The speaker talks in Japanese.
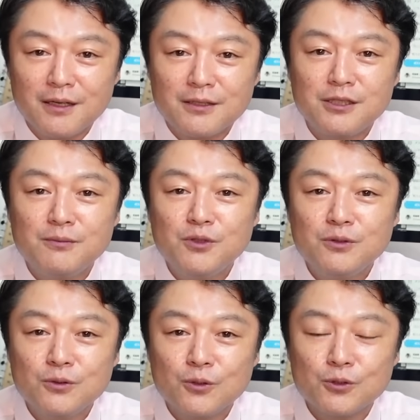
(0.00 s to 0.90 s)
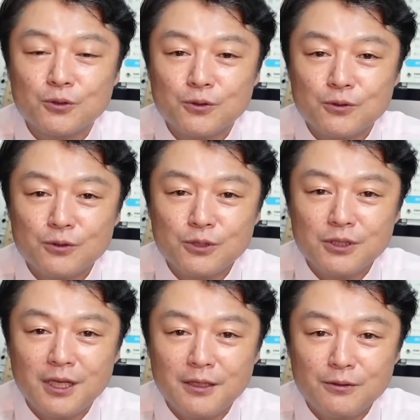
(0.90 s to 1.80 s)
自分の所属し
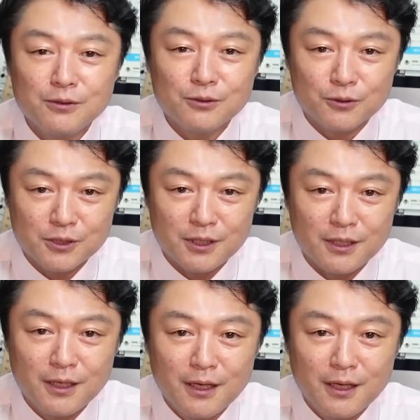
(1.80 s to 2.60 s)
ている組織